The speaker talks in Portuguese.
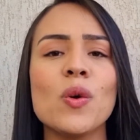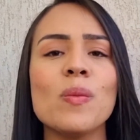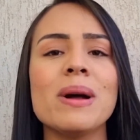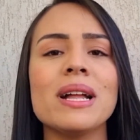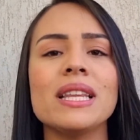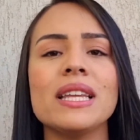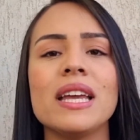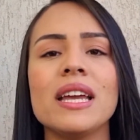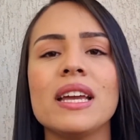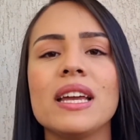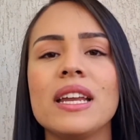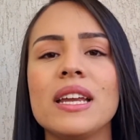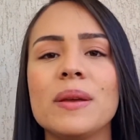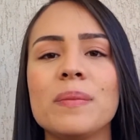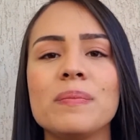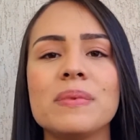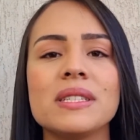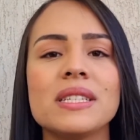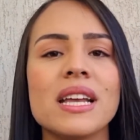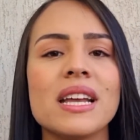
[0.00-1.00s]
combater
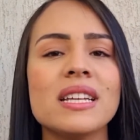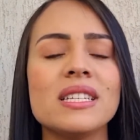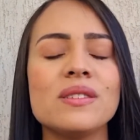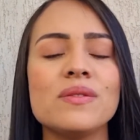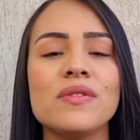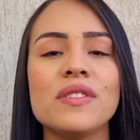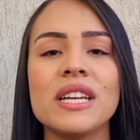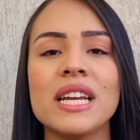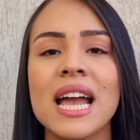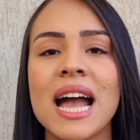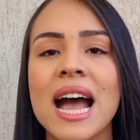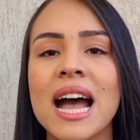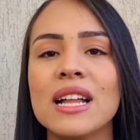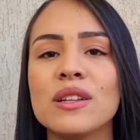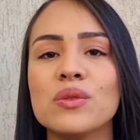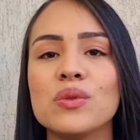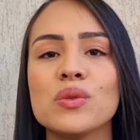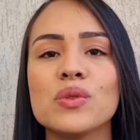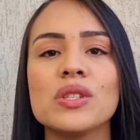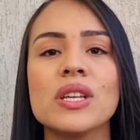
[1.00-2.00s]
gripes,
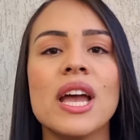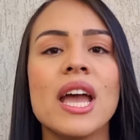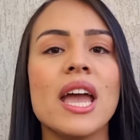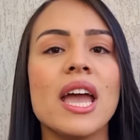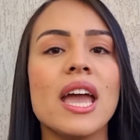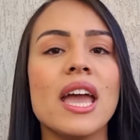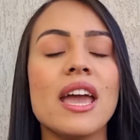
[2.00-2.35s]
resfriados,